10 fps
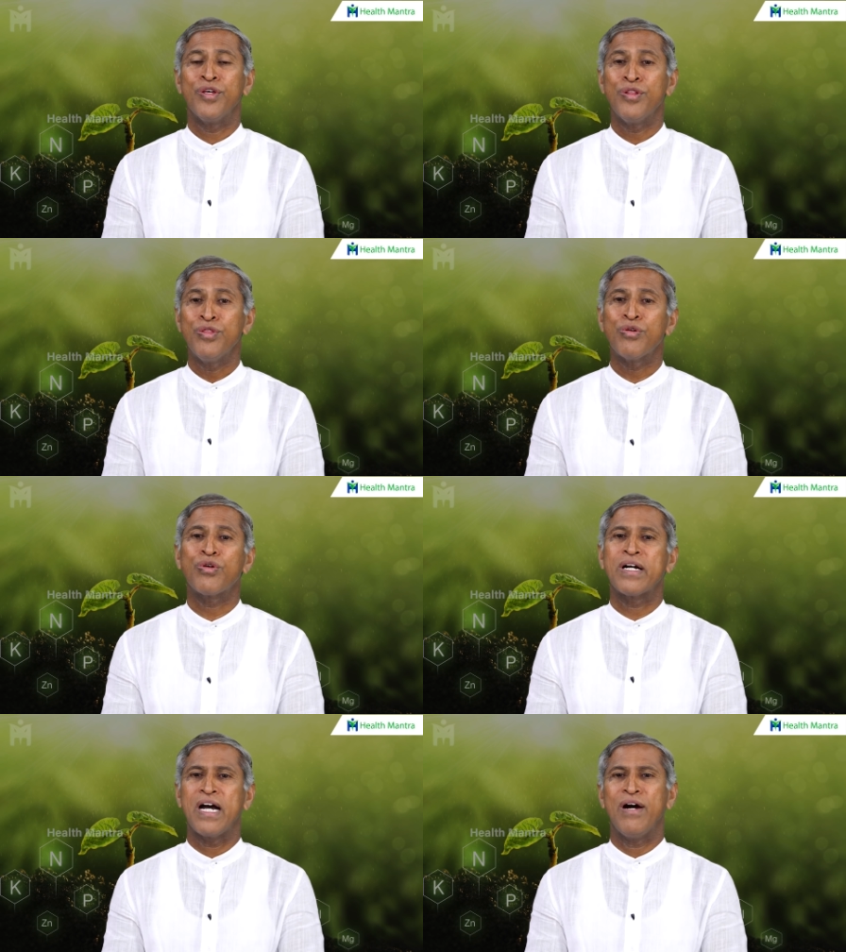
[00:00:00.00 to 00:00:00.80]

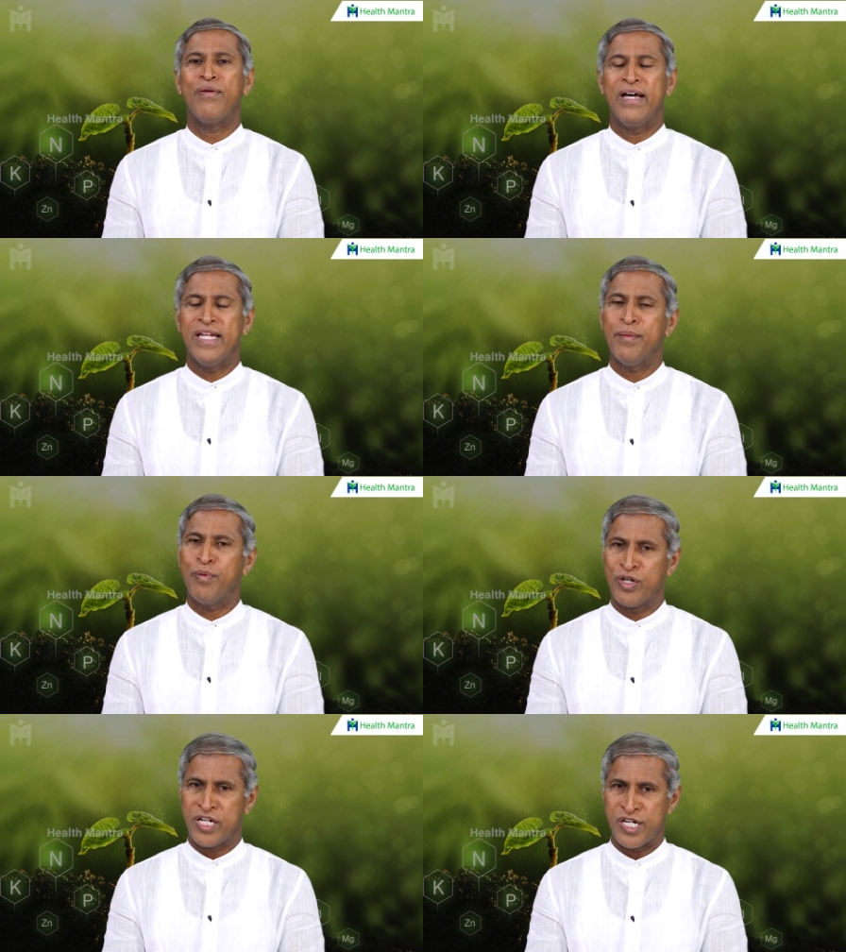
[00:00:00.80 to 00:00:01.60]
ఎందుకు కావాలి
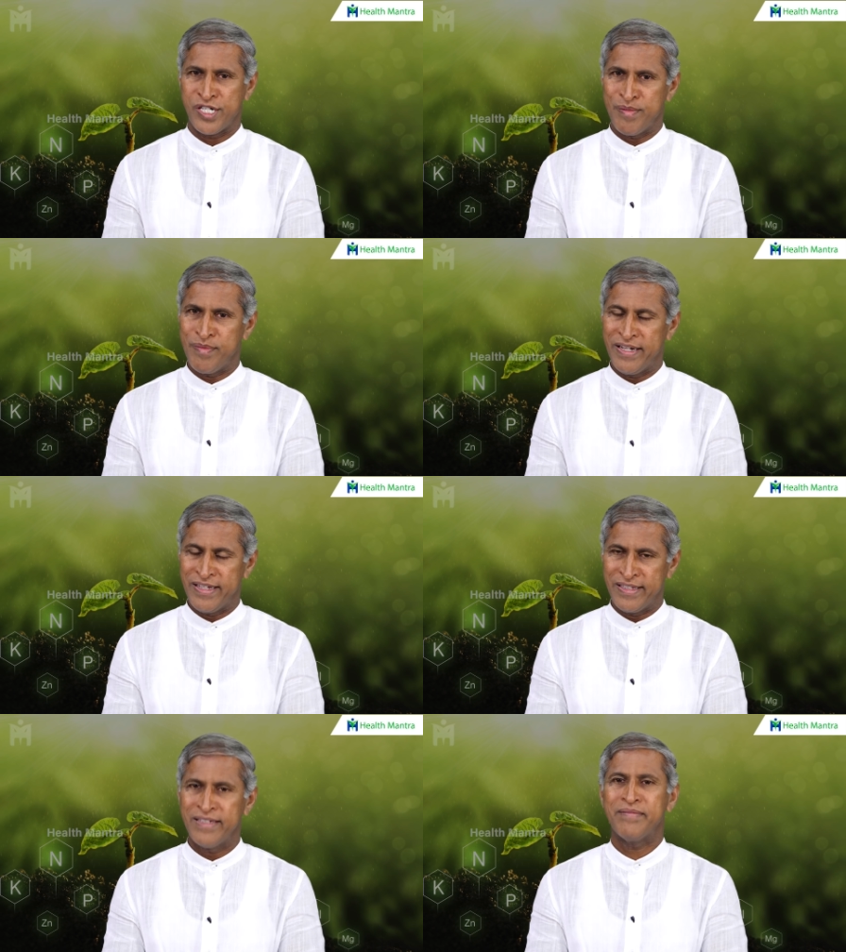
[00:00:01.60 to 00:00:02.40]
పొటాషియం
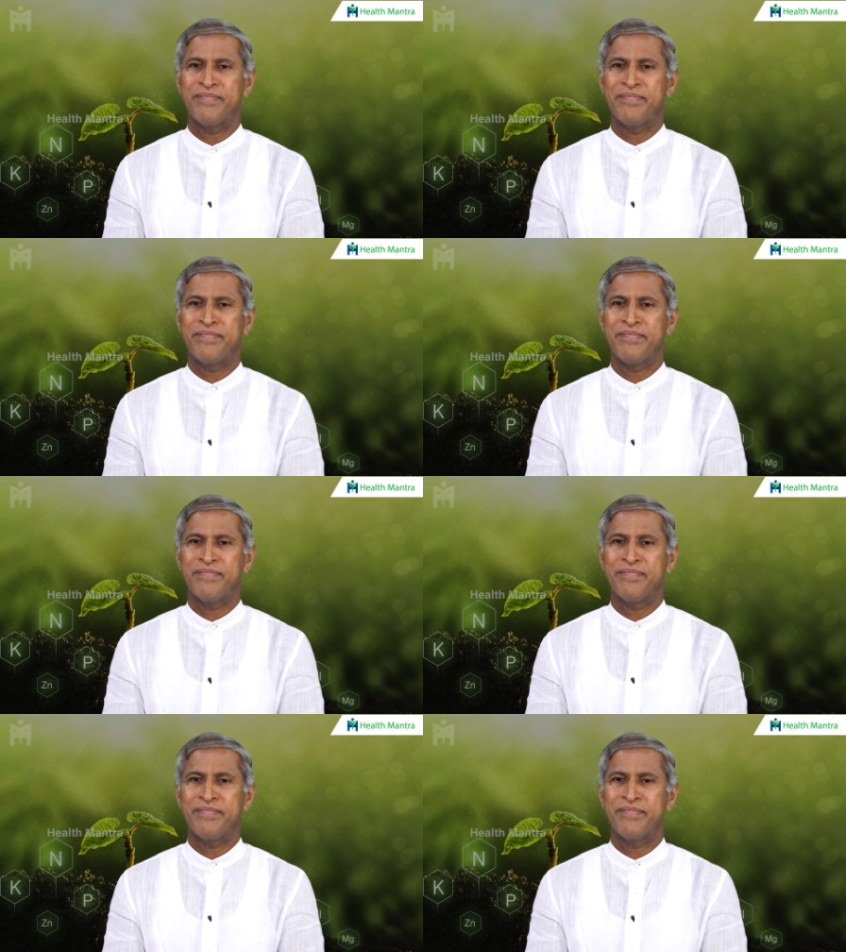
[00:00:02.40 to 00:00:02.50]
అనేది